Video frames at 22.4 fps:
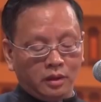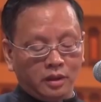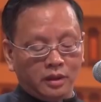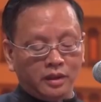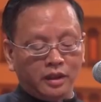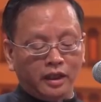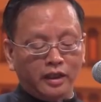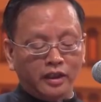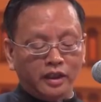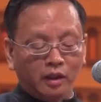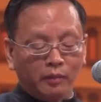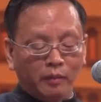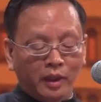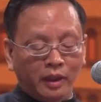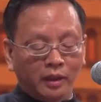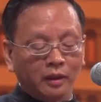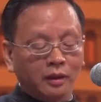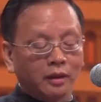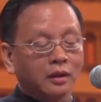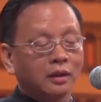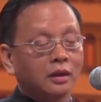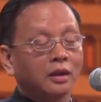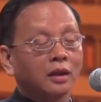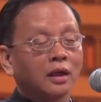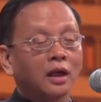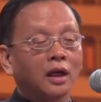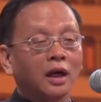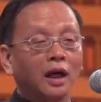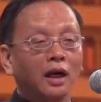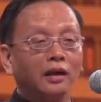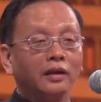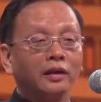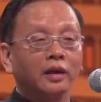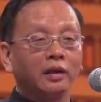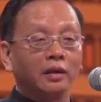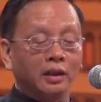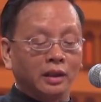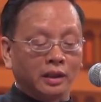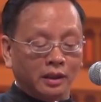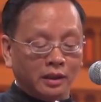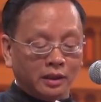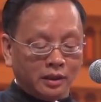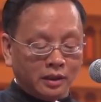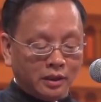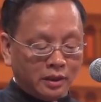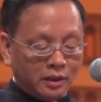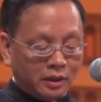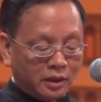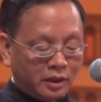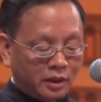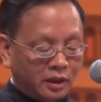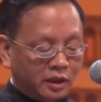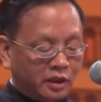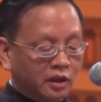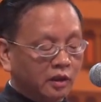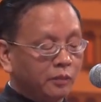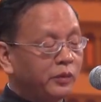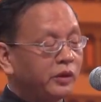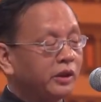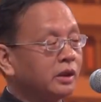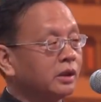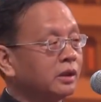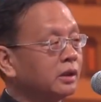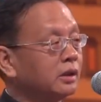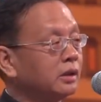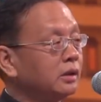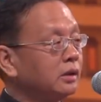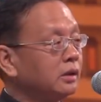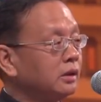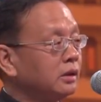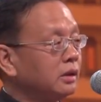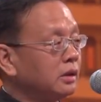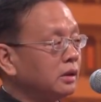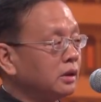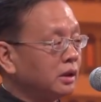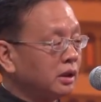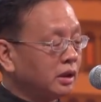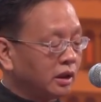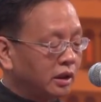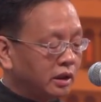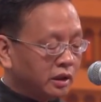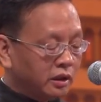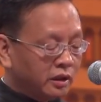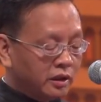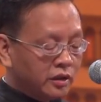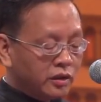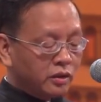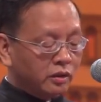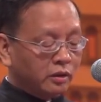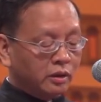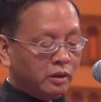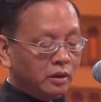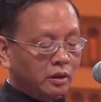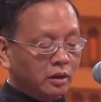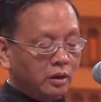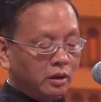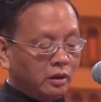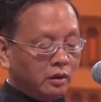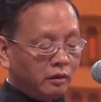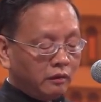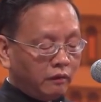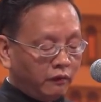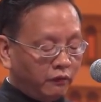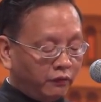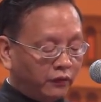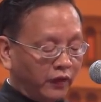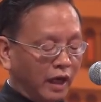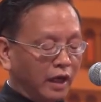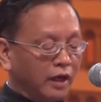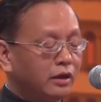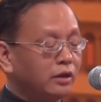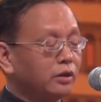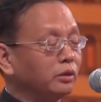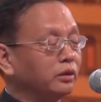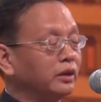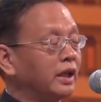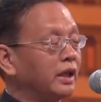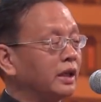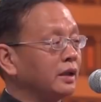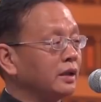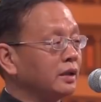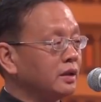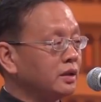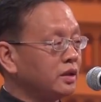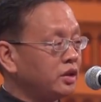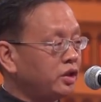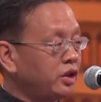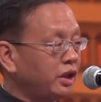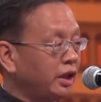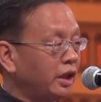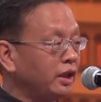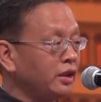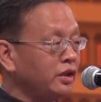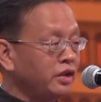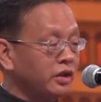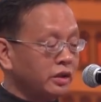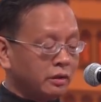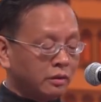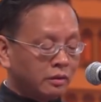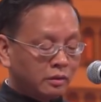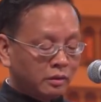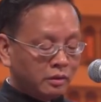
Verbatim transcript: 让人们看到了和平、合作、繁荣的前景，